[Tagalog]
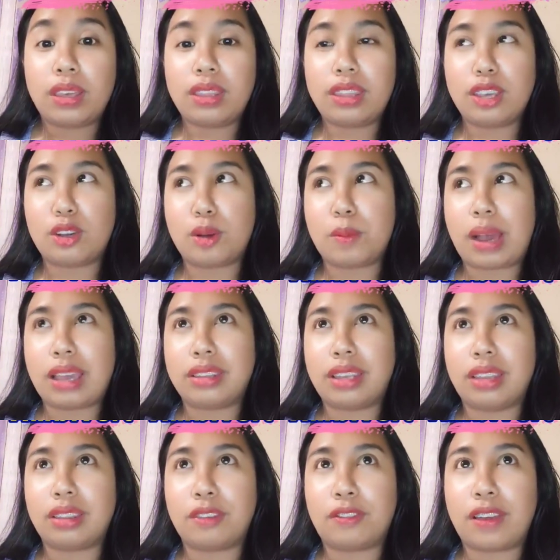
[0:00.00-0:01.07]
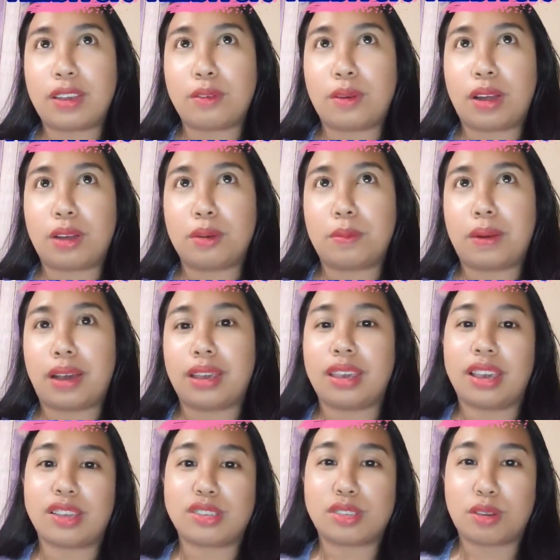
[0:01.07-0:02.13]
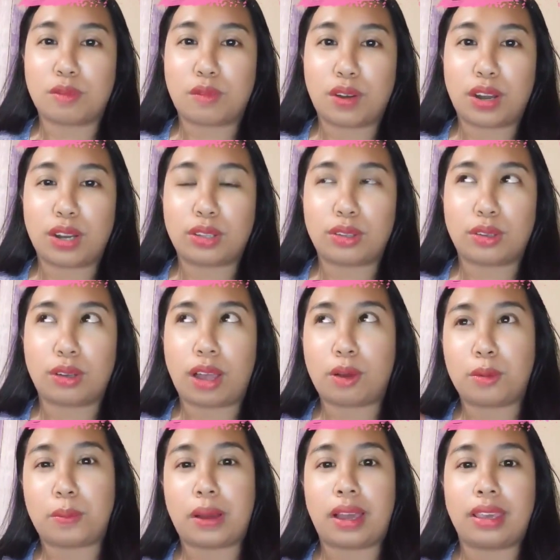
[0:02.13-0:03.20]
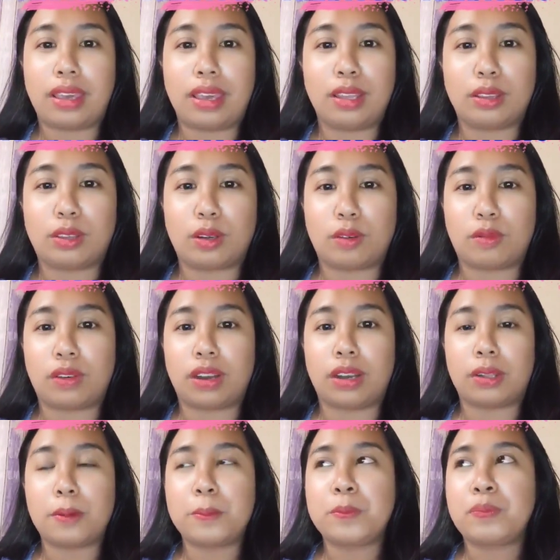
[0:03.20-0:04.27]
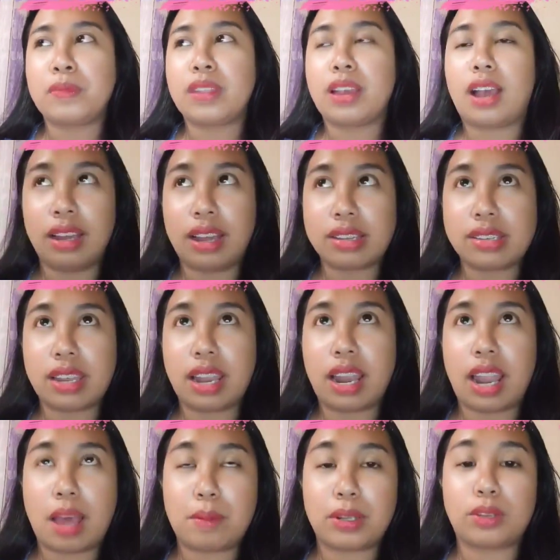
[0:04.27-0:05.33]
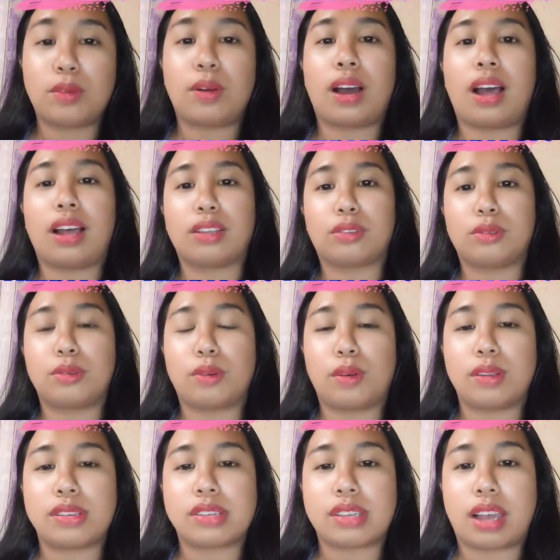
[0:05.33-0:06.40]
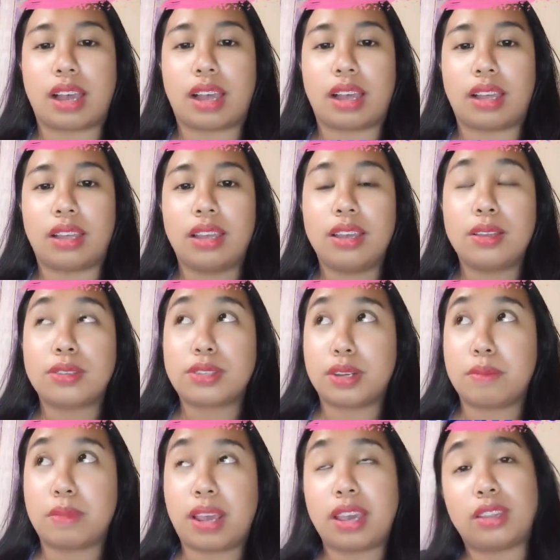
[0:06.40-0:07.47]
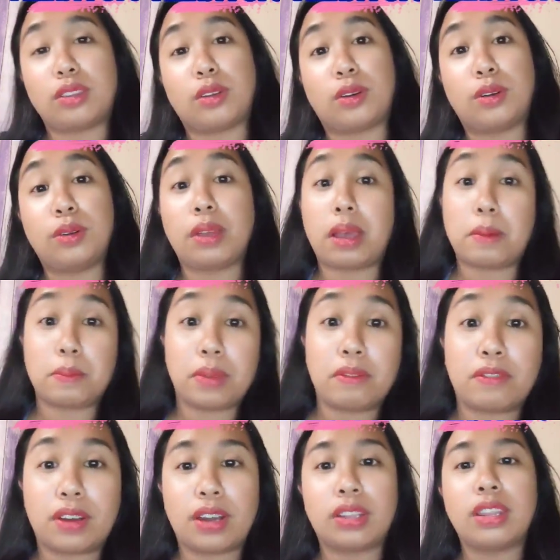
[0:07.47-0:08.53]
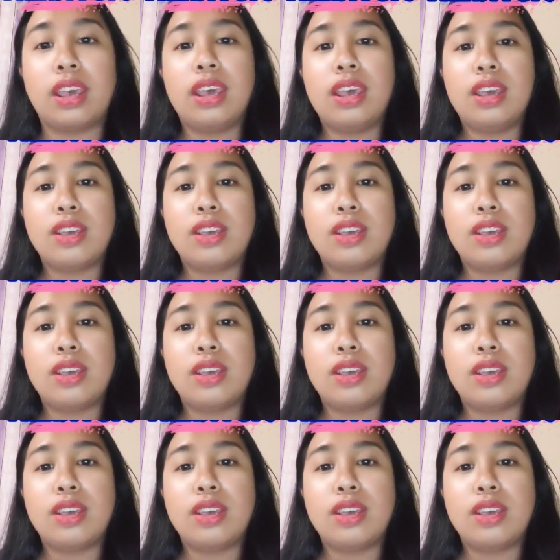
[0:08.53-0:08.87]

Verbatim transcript: Hindi ko ma-identify kung ako ba ay extrovert ako ba ay introvert. Hanggang sa nalaman ko nga ang tungkol sa term na ito, ambivert.